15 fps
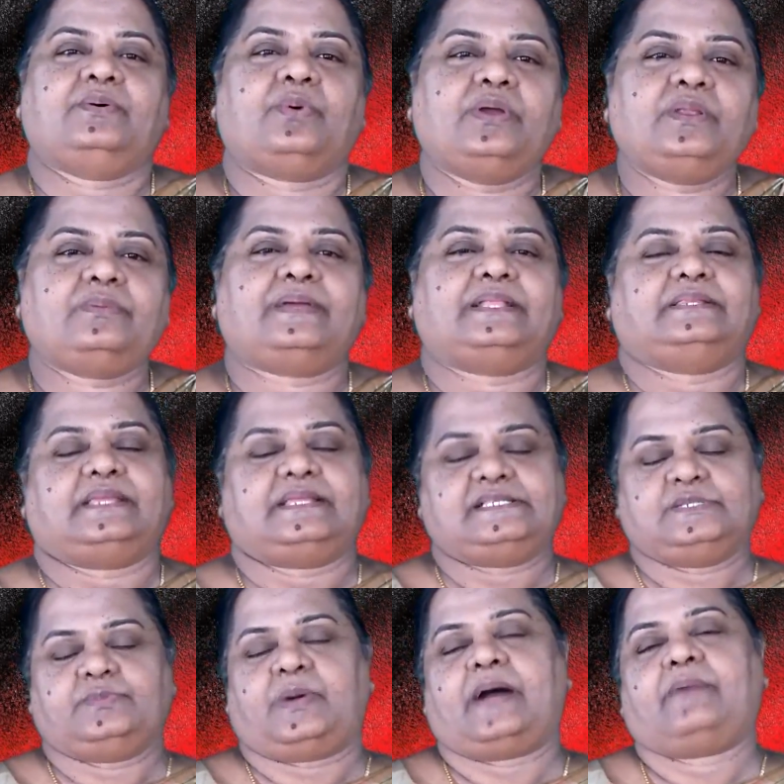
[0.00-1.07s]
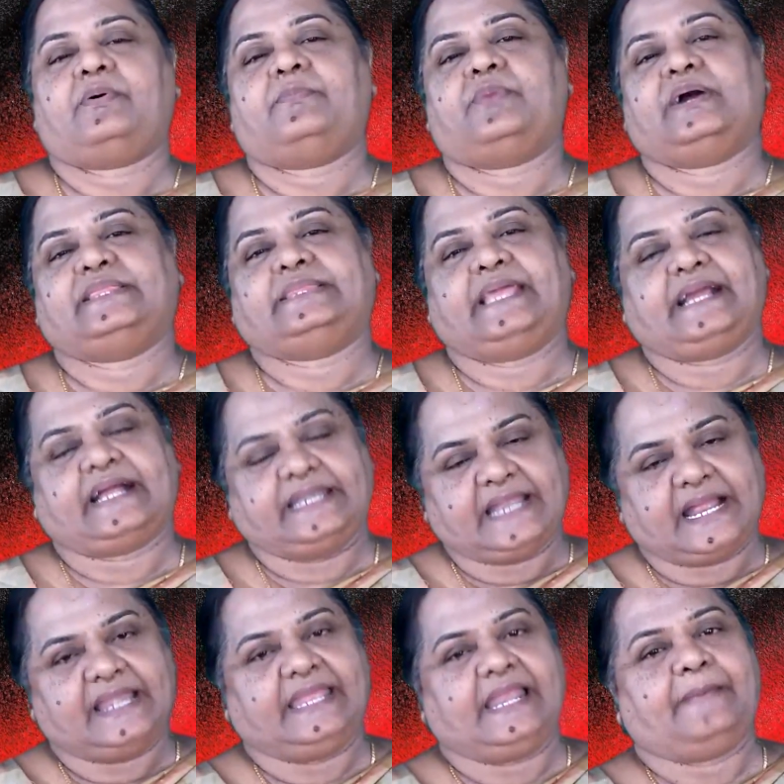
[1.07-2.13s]
ஒருவன் தன் சுபாவ முகத்தை
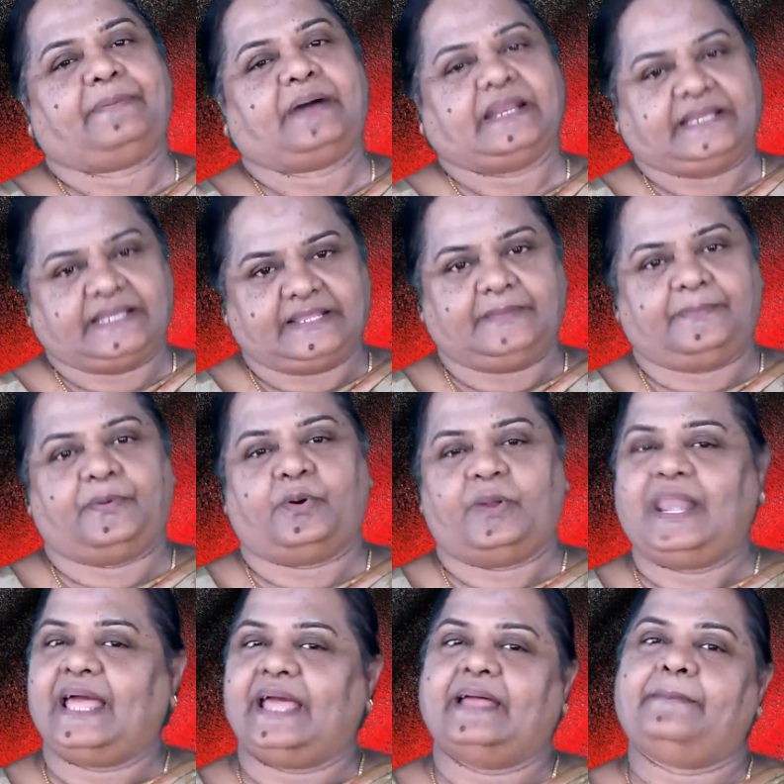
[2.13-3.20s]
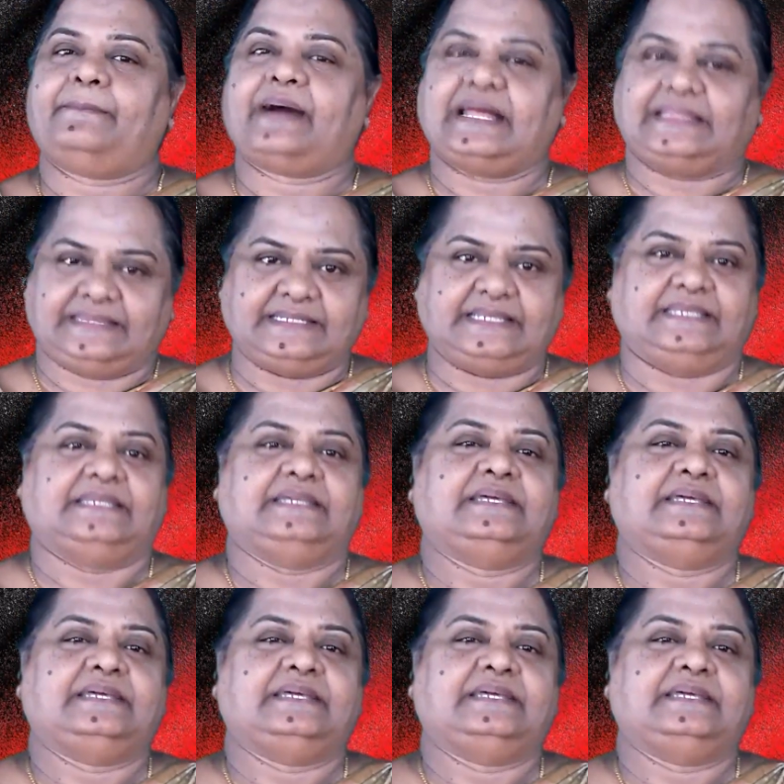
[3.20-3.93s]
கண்ணாடியிலே பார்க்கறது போல பார்த்து